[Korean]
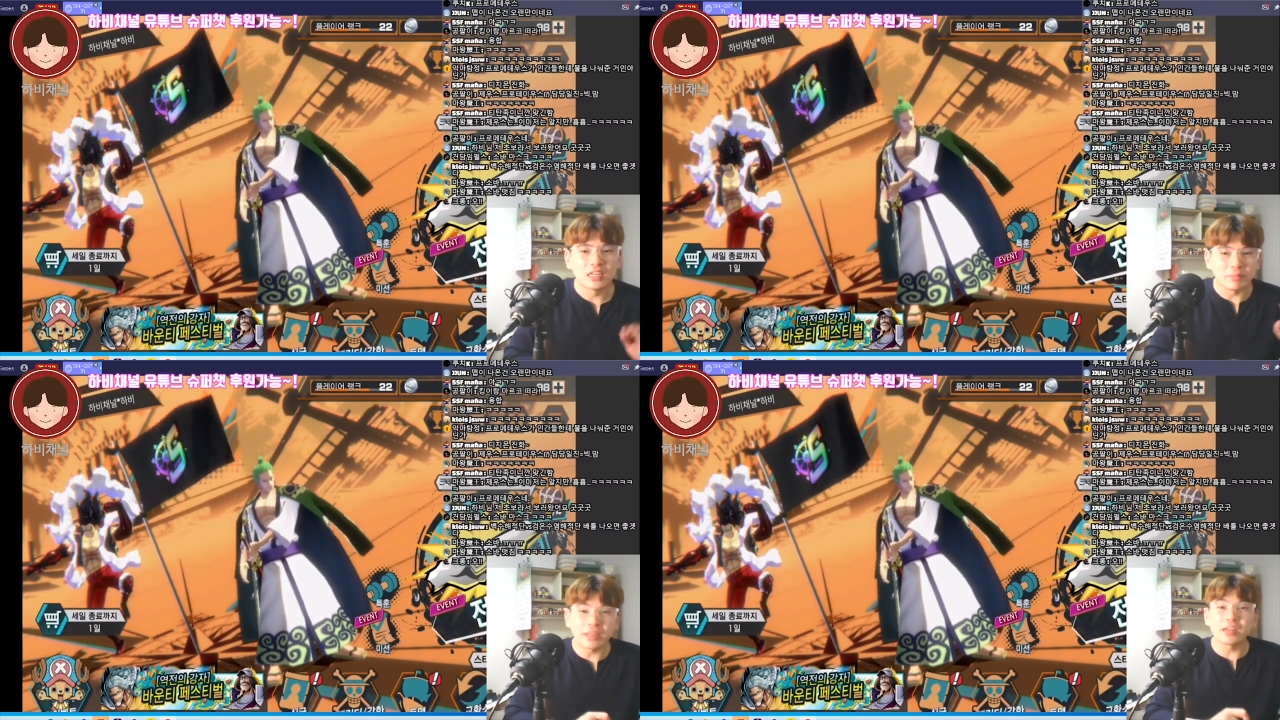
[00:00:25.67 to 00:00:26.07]

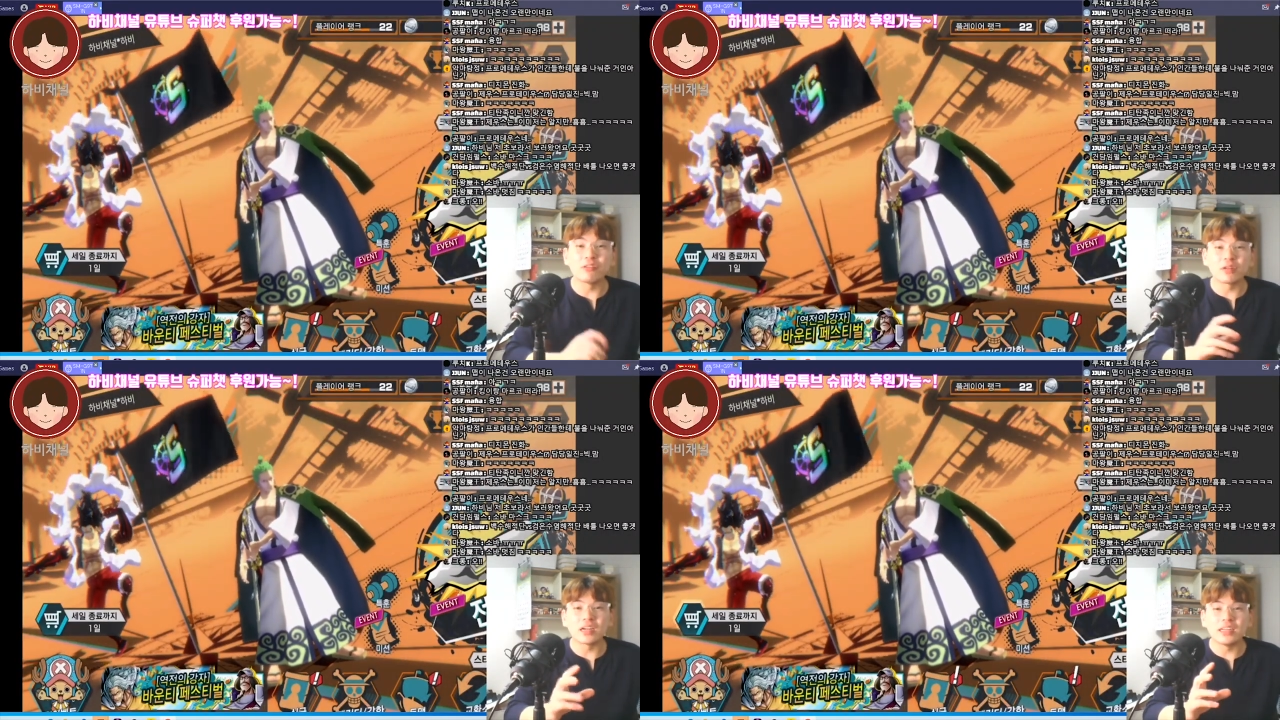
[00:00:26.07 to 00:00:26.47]
만약에
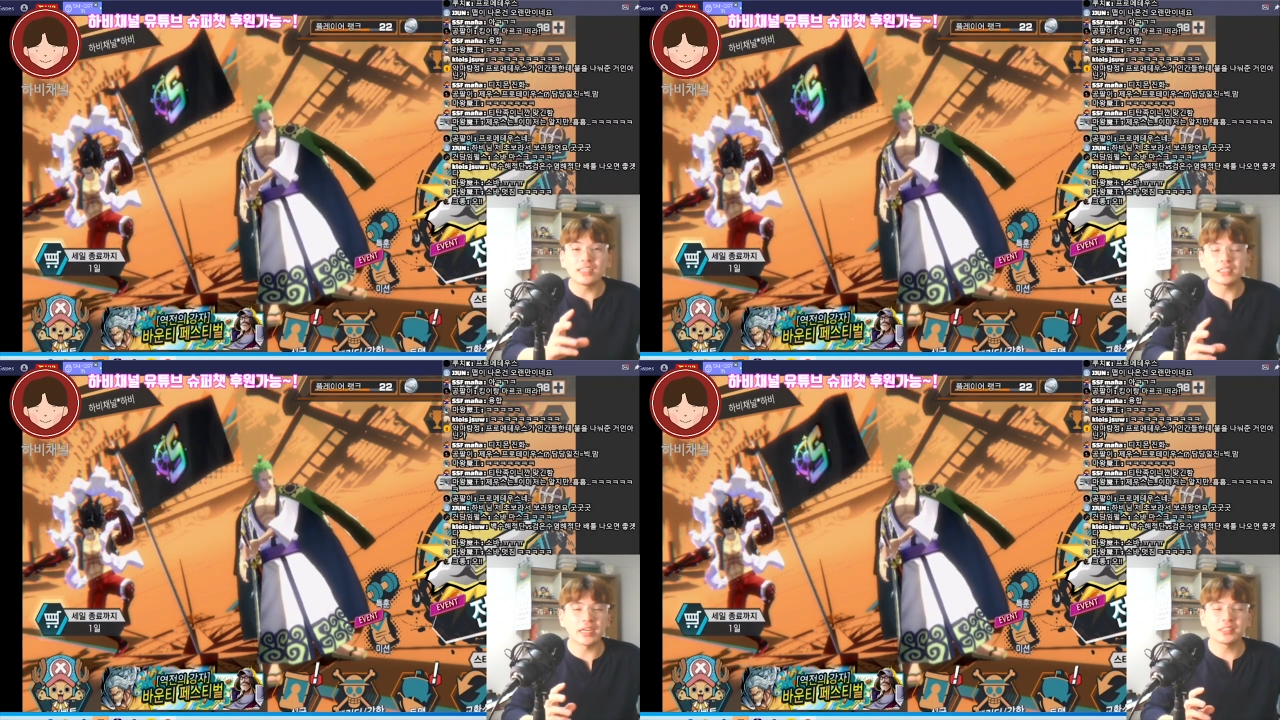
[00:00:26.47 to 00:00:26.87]
우리가
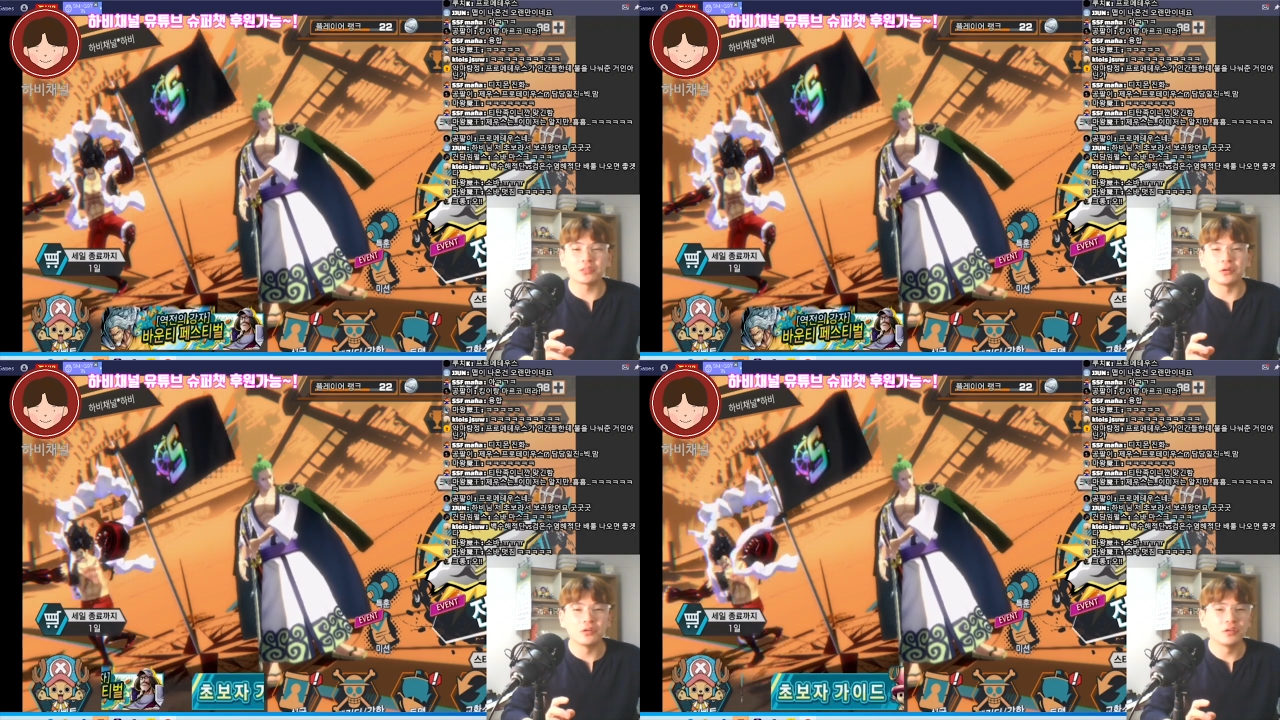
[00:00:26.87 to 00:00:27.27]

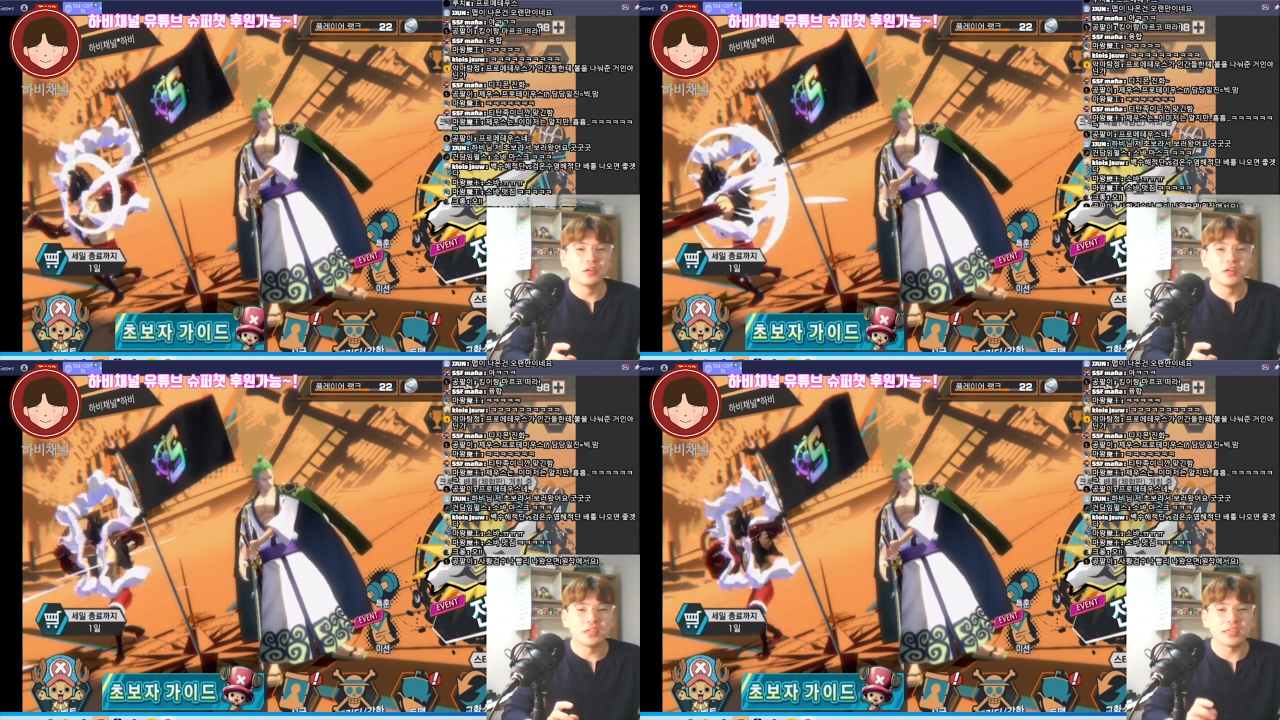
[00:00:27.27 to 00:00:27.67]
리셋했어.
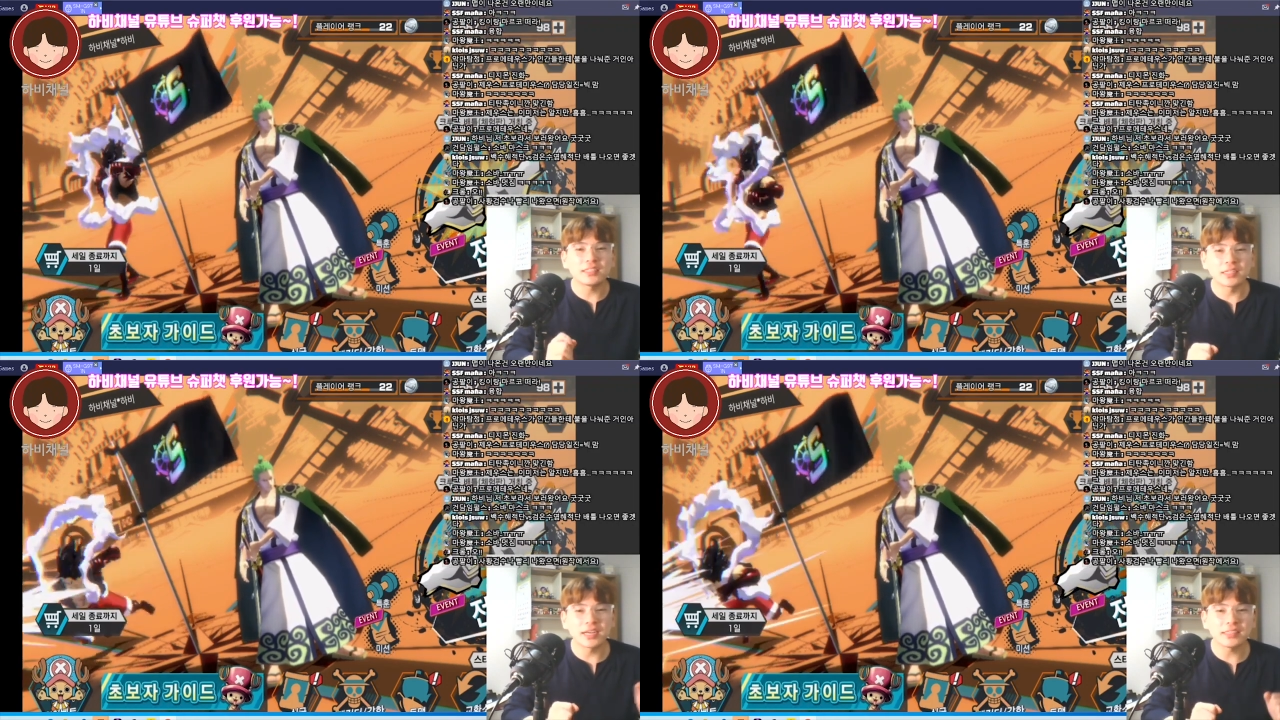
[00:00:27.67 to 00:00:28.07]

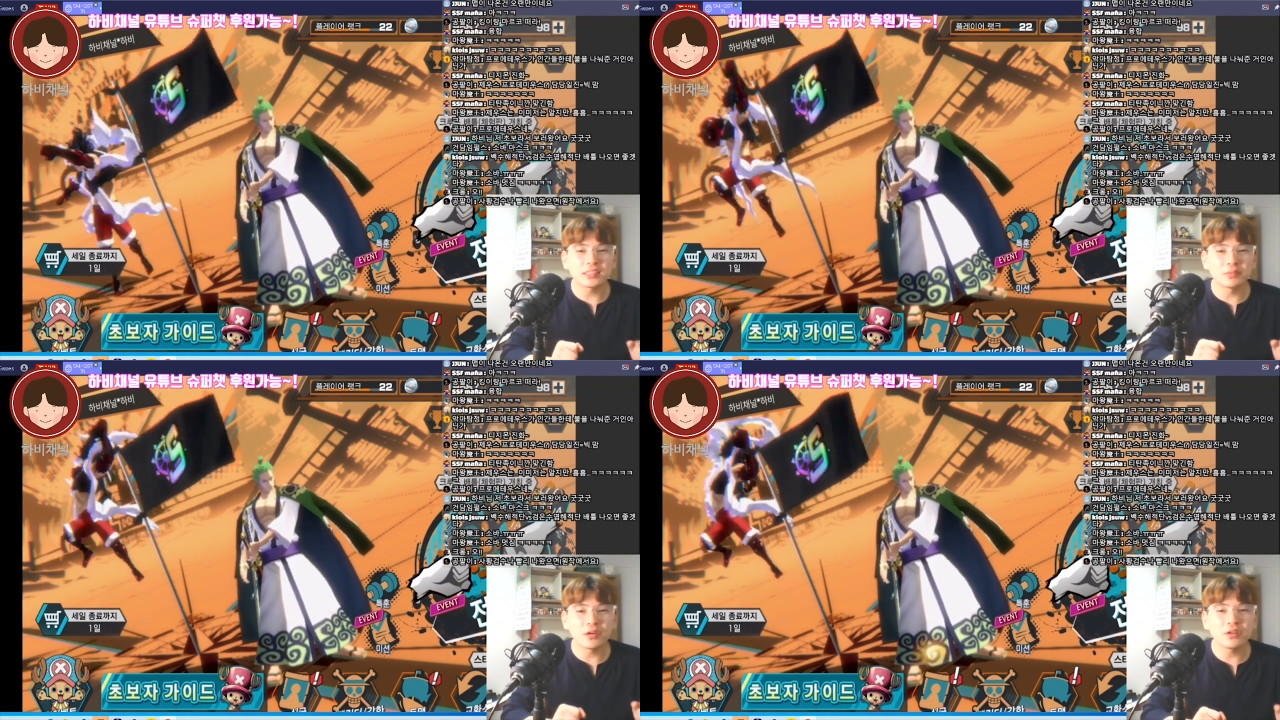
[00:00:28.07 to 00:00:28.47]

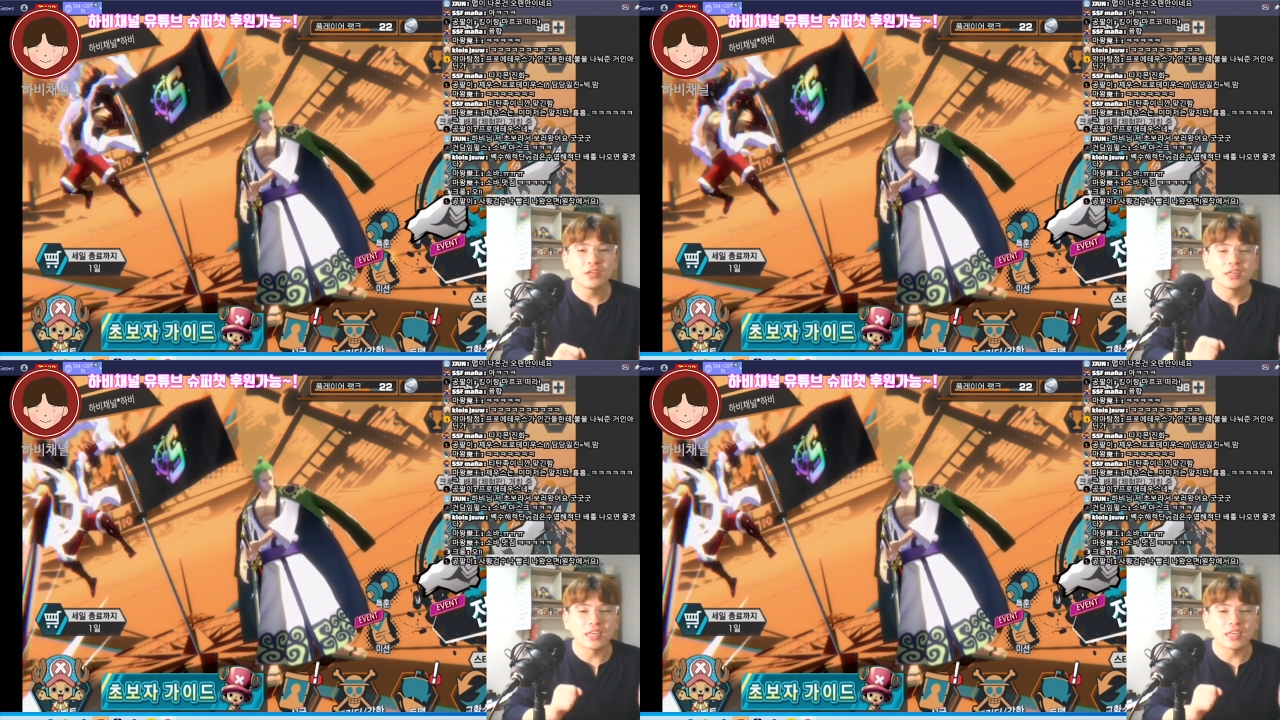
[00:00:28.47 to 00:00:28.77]
리셋했으면